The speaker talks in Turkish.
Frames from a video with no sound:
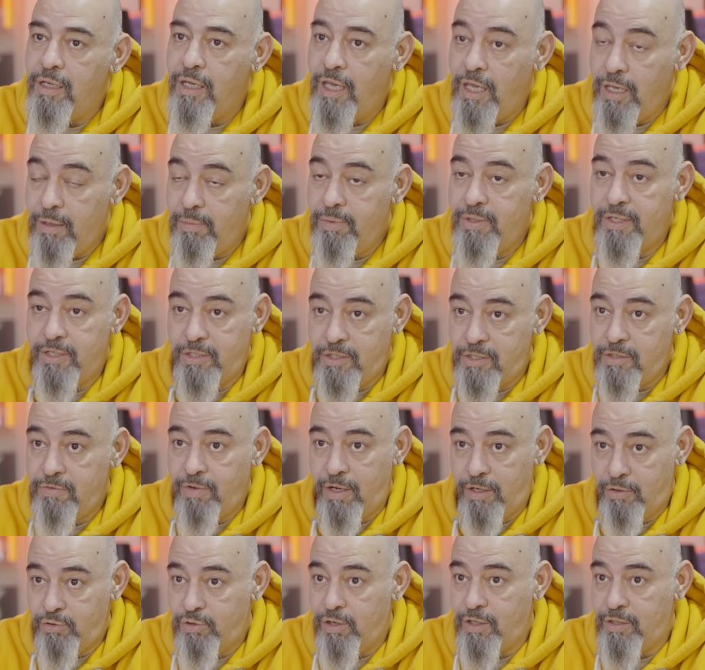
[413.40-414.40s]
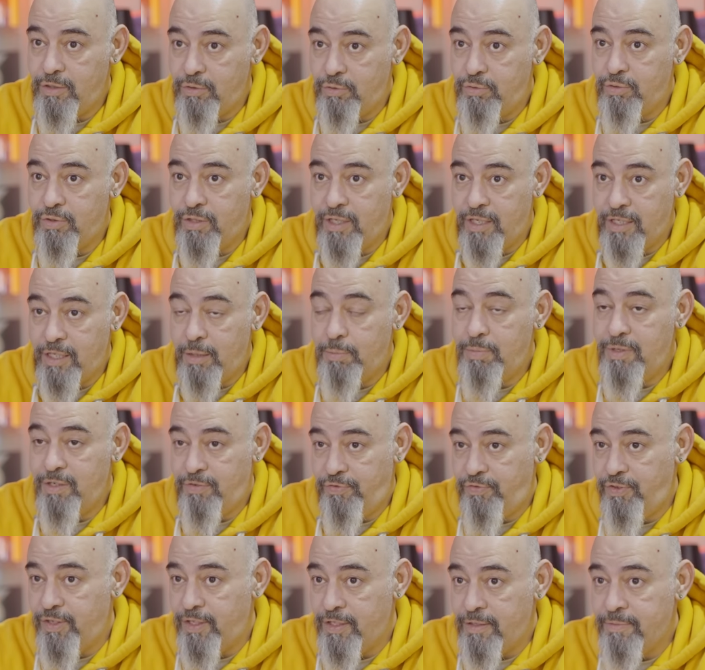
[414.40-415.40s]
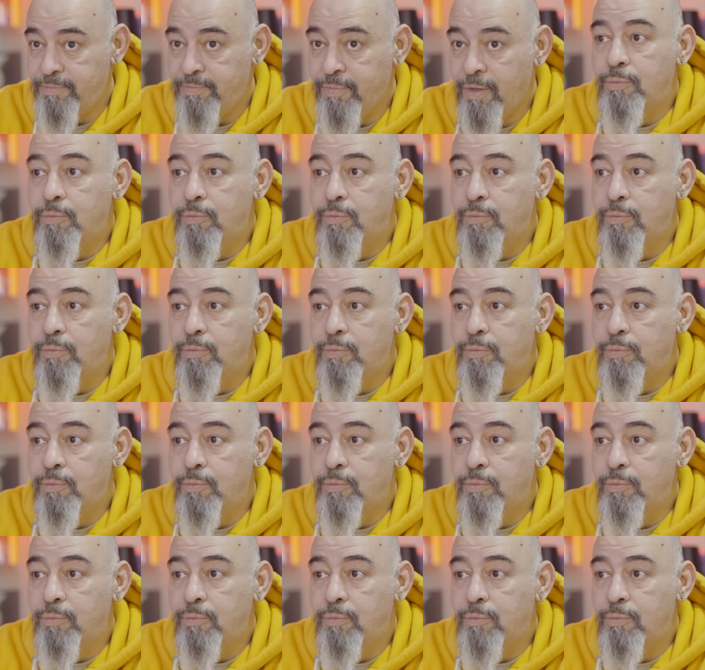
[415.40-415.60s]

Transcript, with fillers: e-büracısı var şu anda Türkiye'de bir fiil.